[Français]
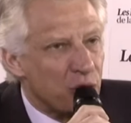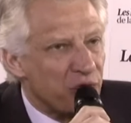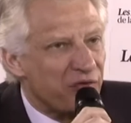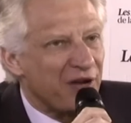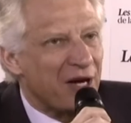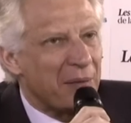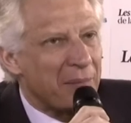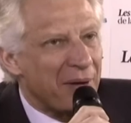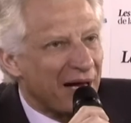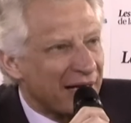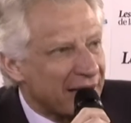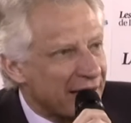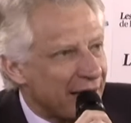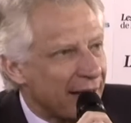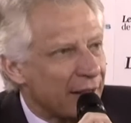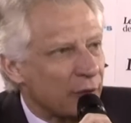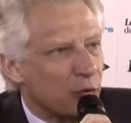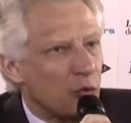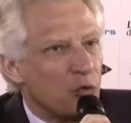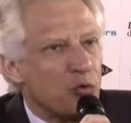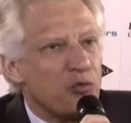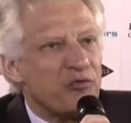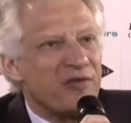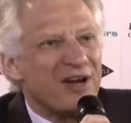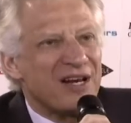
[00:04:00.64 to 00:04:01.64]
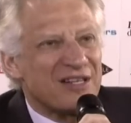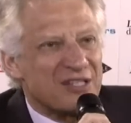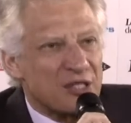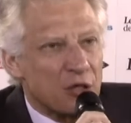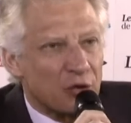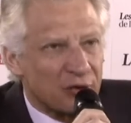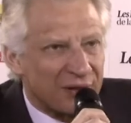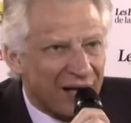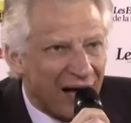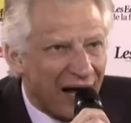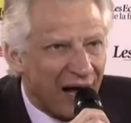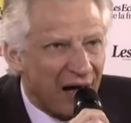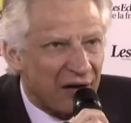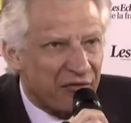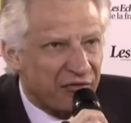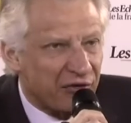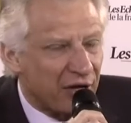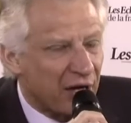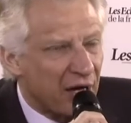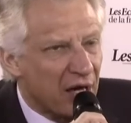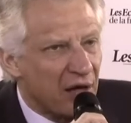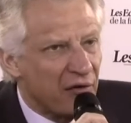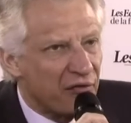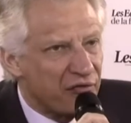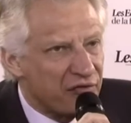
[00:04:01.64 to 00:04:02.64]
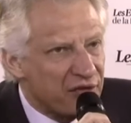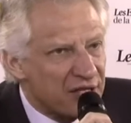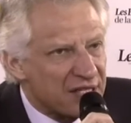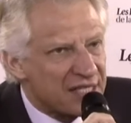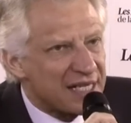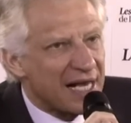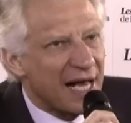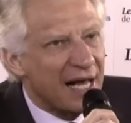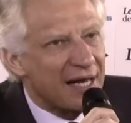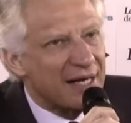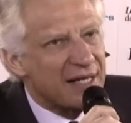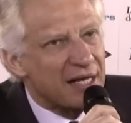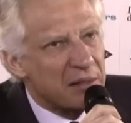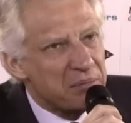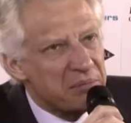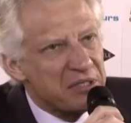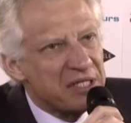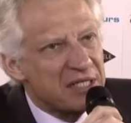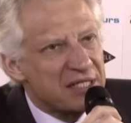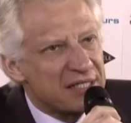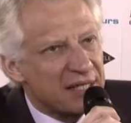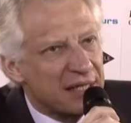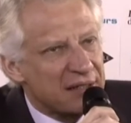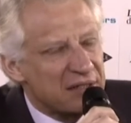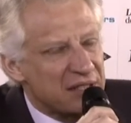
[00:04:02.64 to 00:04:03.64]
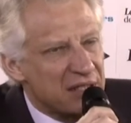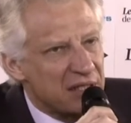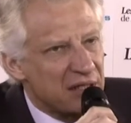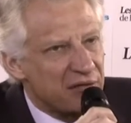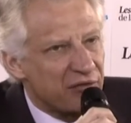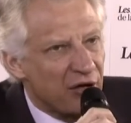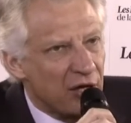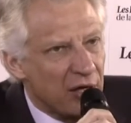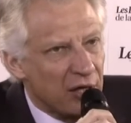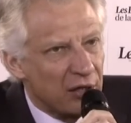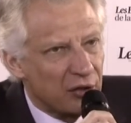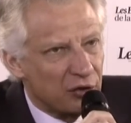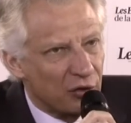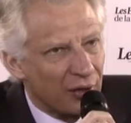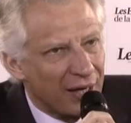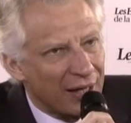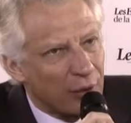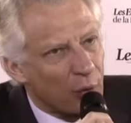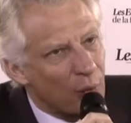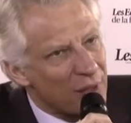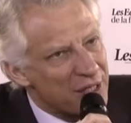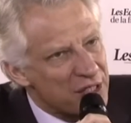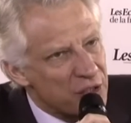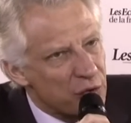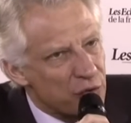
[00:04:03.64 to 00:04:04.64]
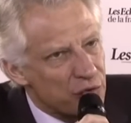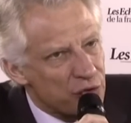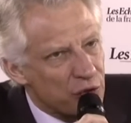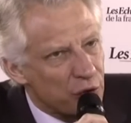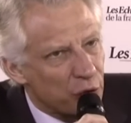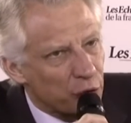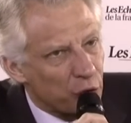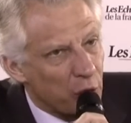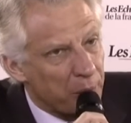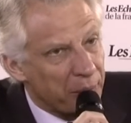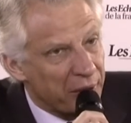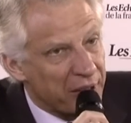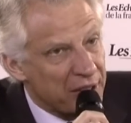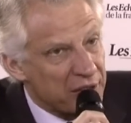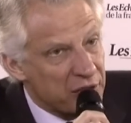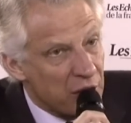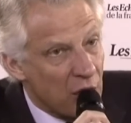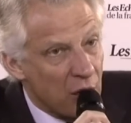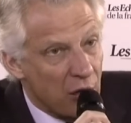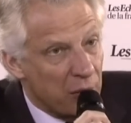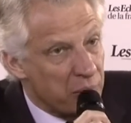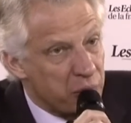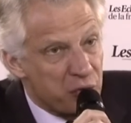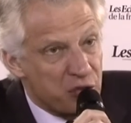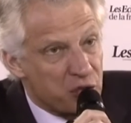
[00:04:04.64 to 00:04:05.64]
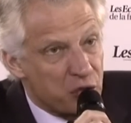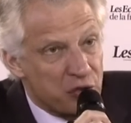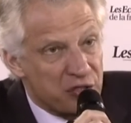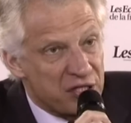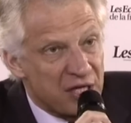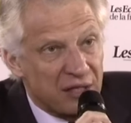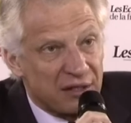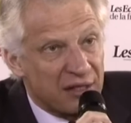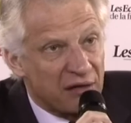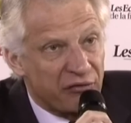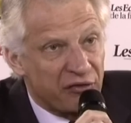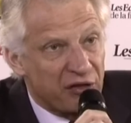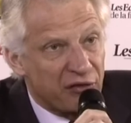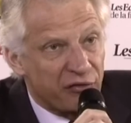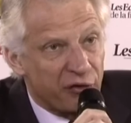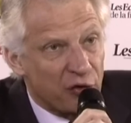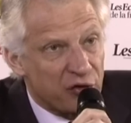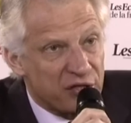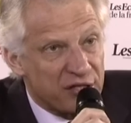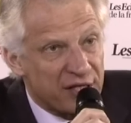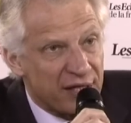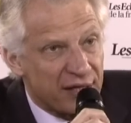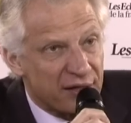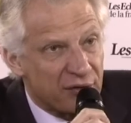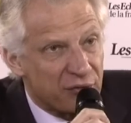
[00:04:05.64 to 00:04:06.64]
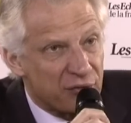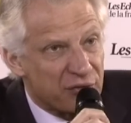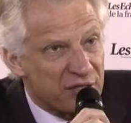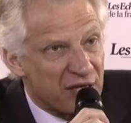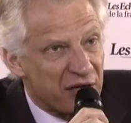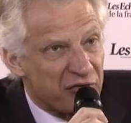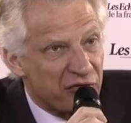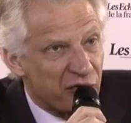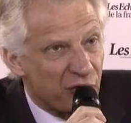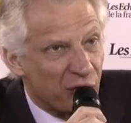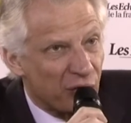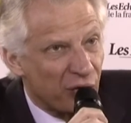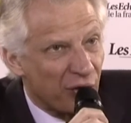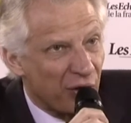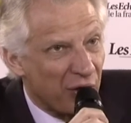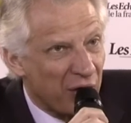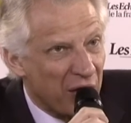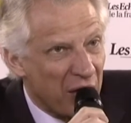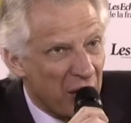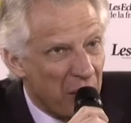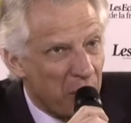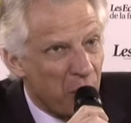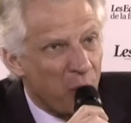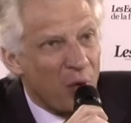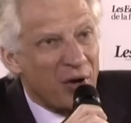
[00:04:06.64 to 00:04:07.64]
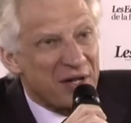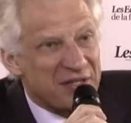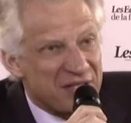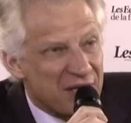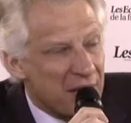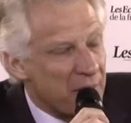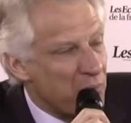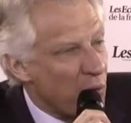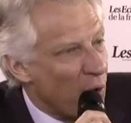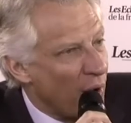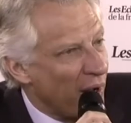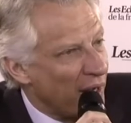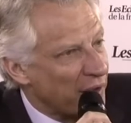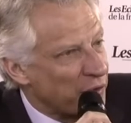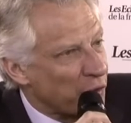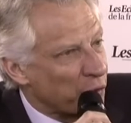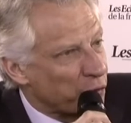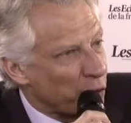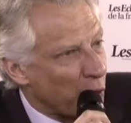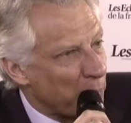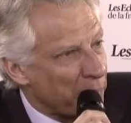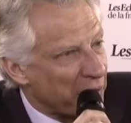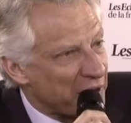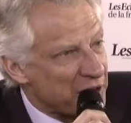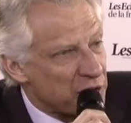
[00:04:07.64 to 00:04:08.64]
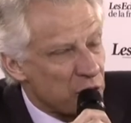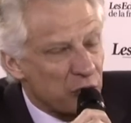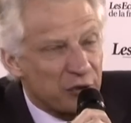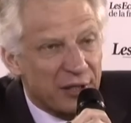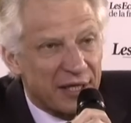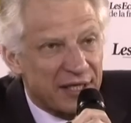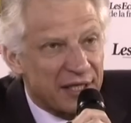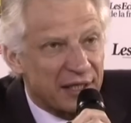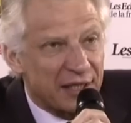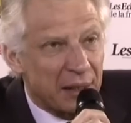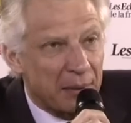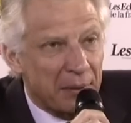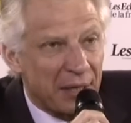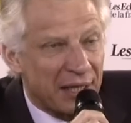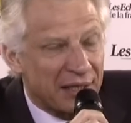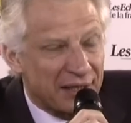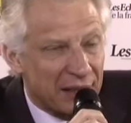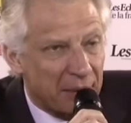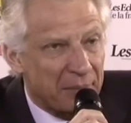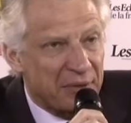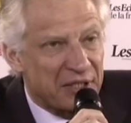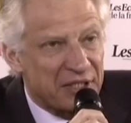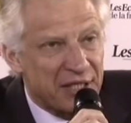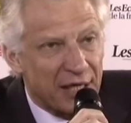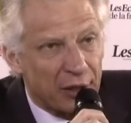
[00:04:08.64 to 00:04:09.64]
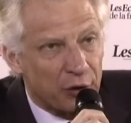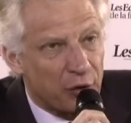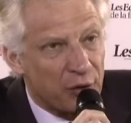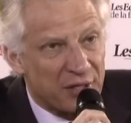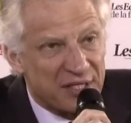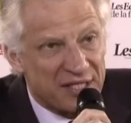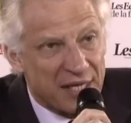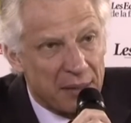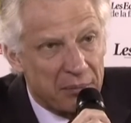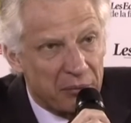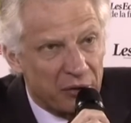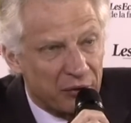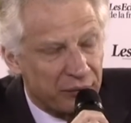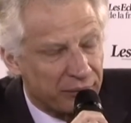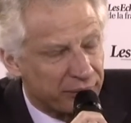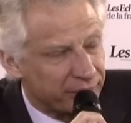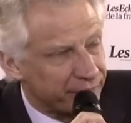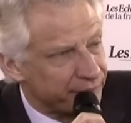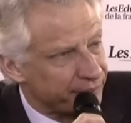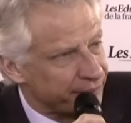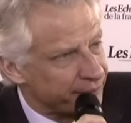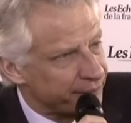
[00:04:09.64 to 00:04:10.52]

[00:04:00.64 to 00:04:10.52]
de nouvelles barrières, de nouvelles entraves fiscales et administratives dans la croissance de l'entreprise, puisque c'est le défi français. Nous avons moitié moins d'entreprises de taille intermédiaire que les Allemands.